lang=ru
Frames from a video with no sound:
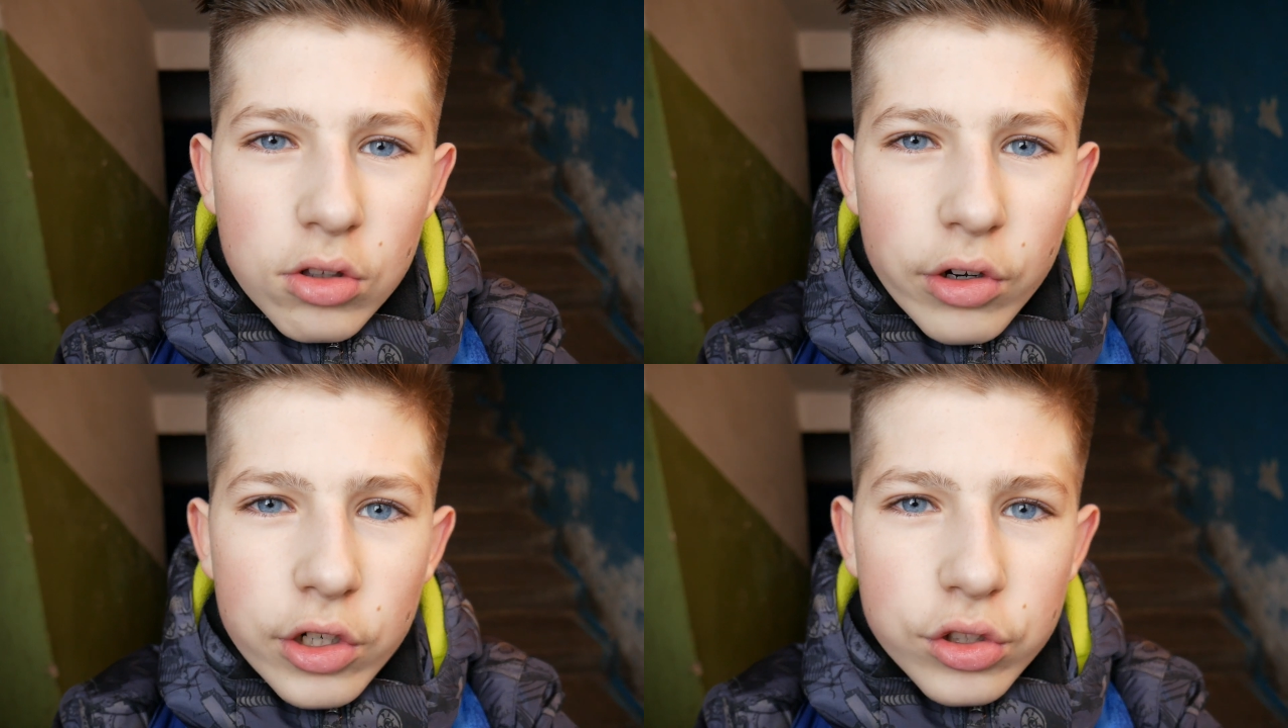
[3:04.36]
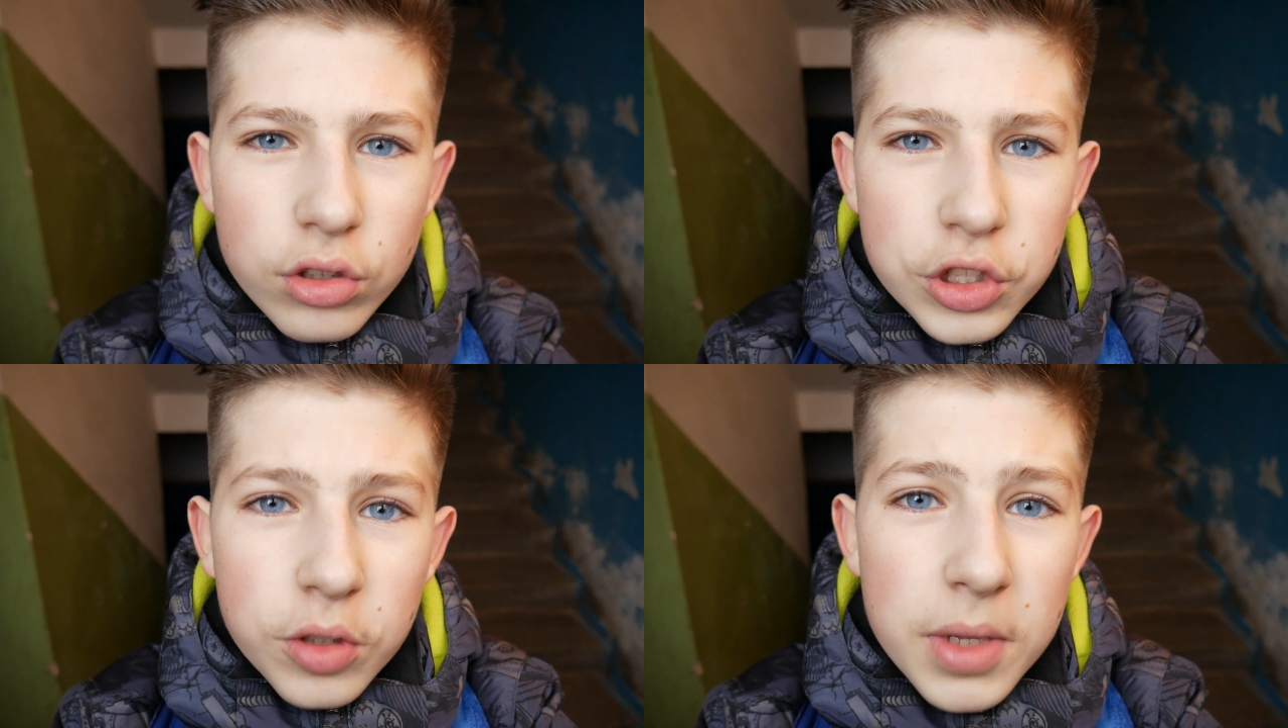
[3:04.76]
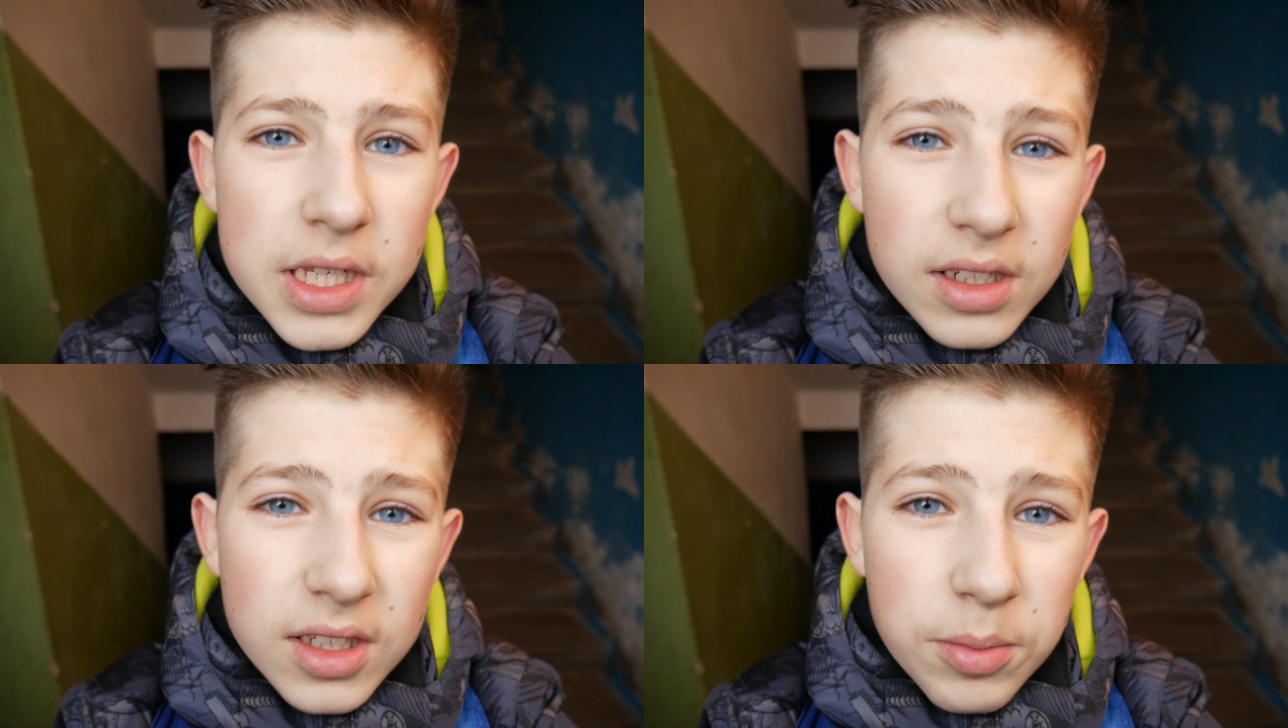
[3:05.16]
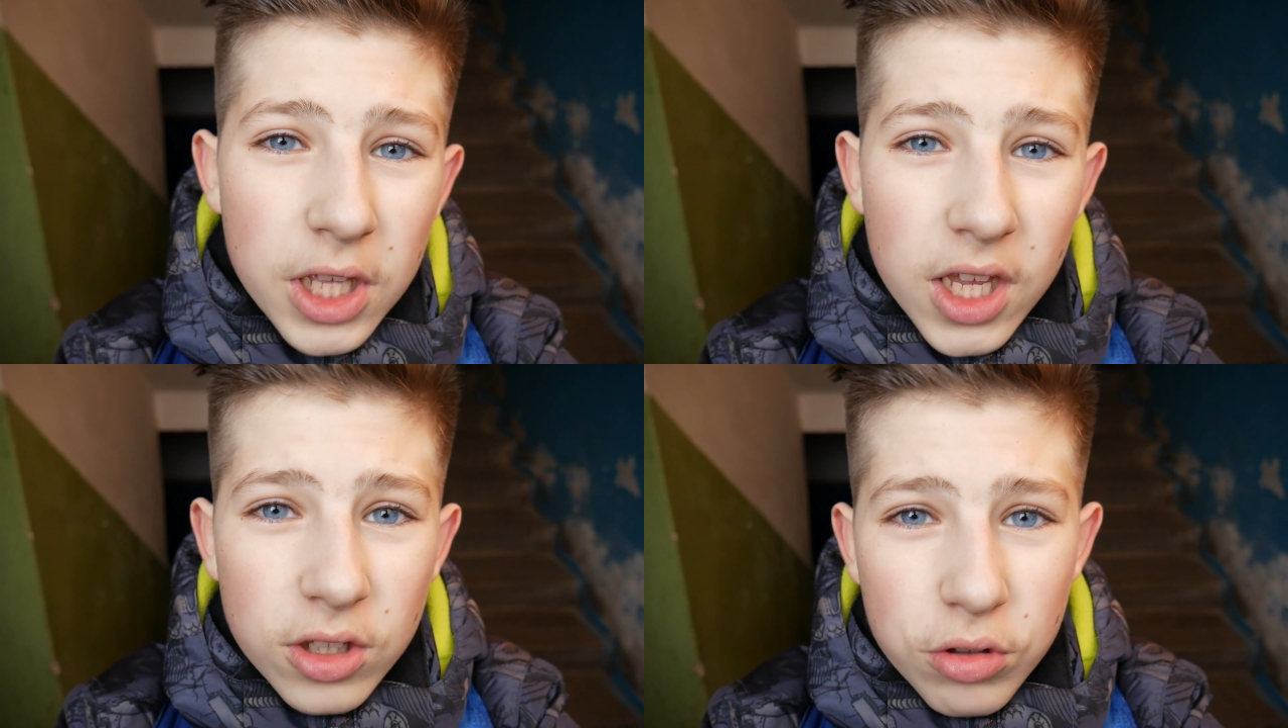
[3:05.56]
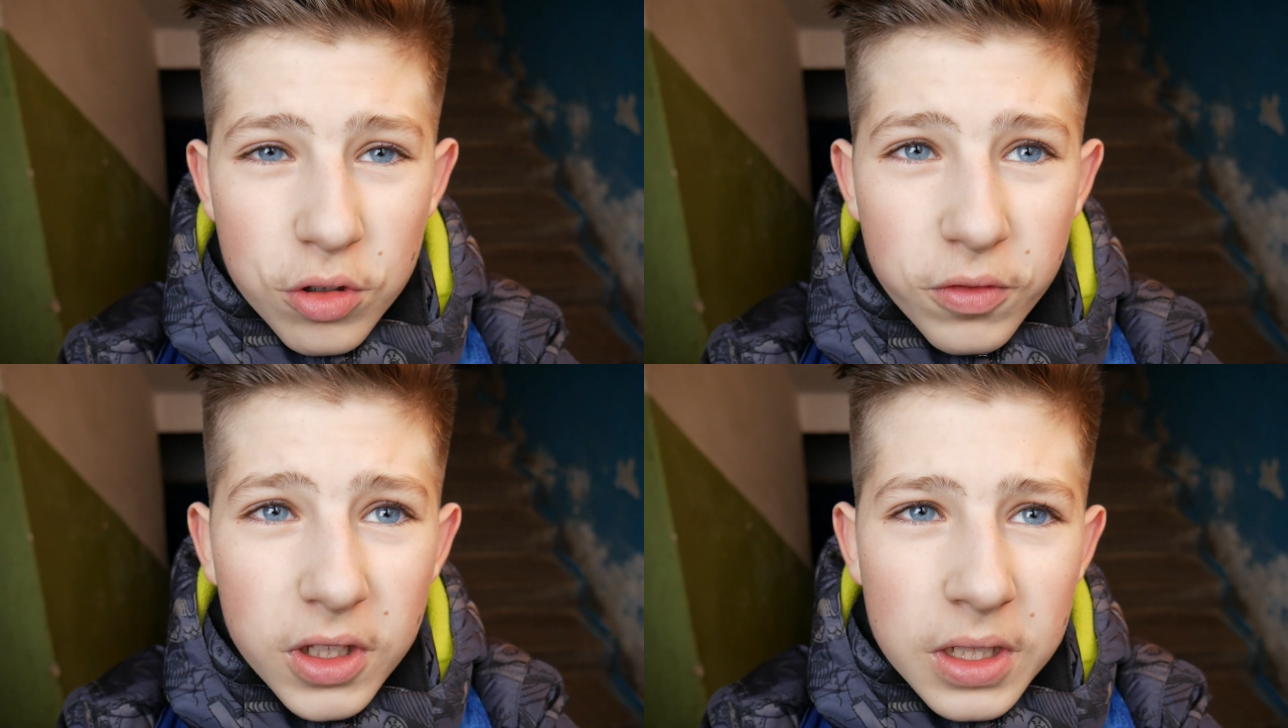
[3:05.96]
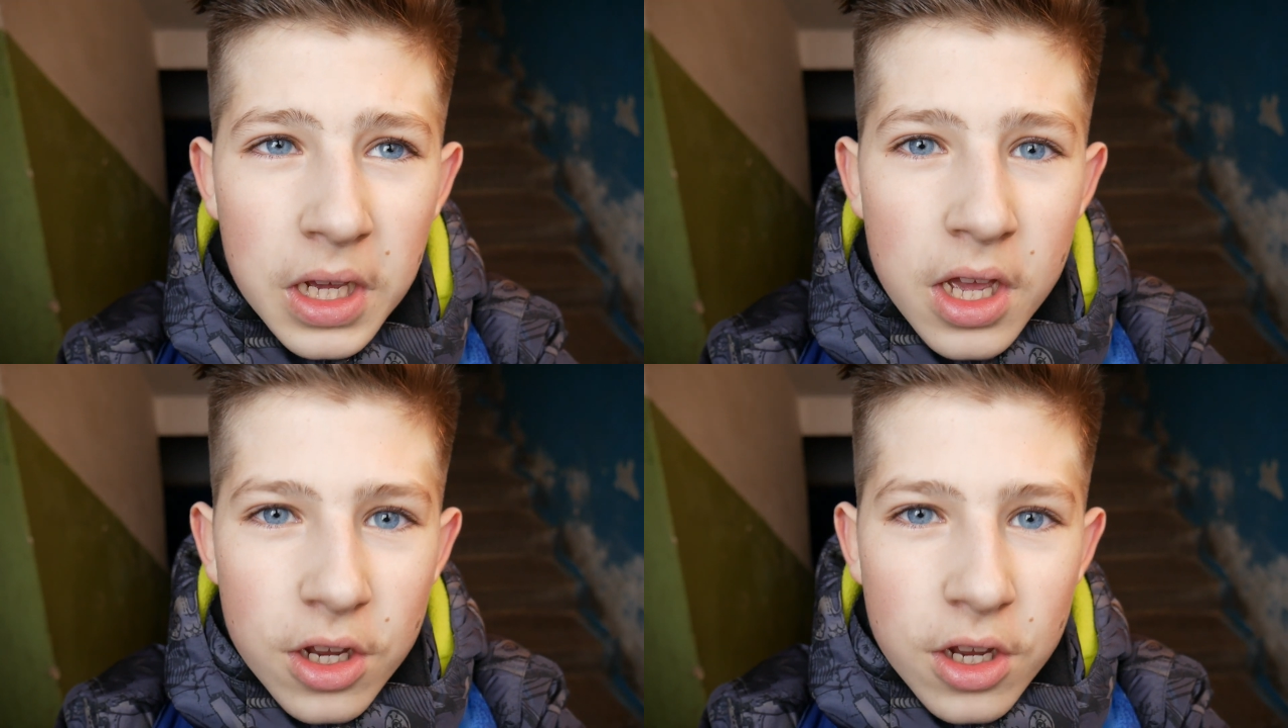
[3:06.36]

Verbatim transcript: только что ношу место, где меня никто не увидит,